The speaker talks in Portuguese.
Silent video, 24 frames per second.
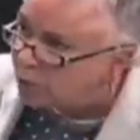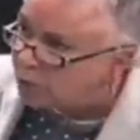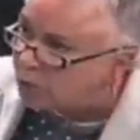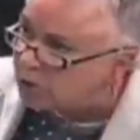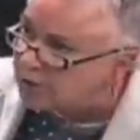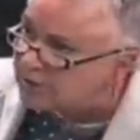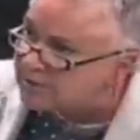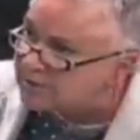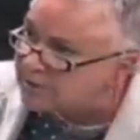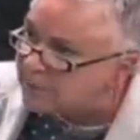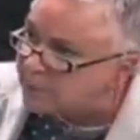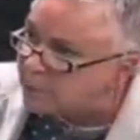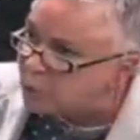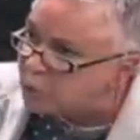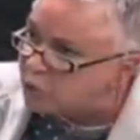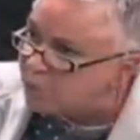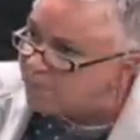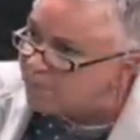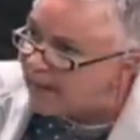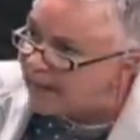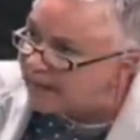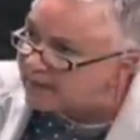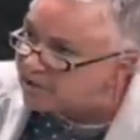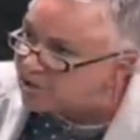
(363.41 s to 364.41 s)
do município
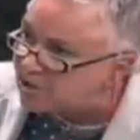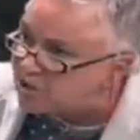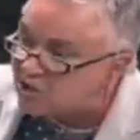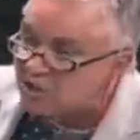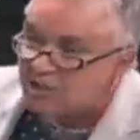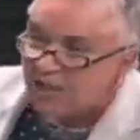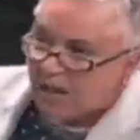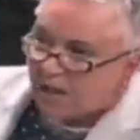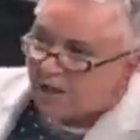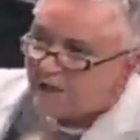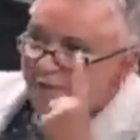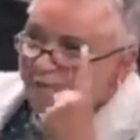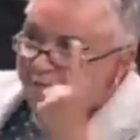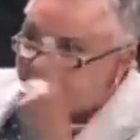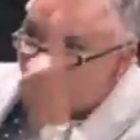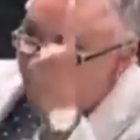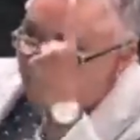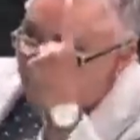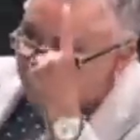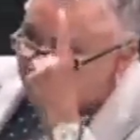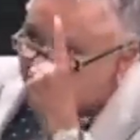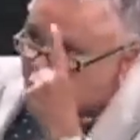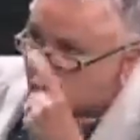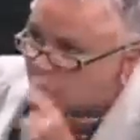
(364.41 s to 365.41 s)
de Mendes,
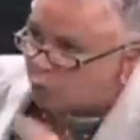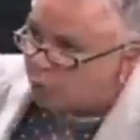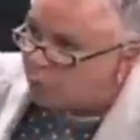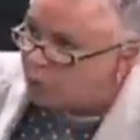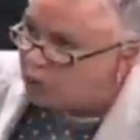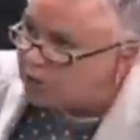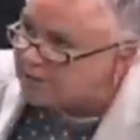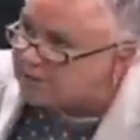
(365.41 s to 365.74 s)
20 do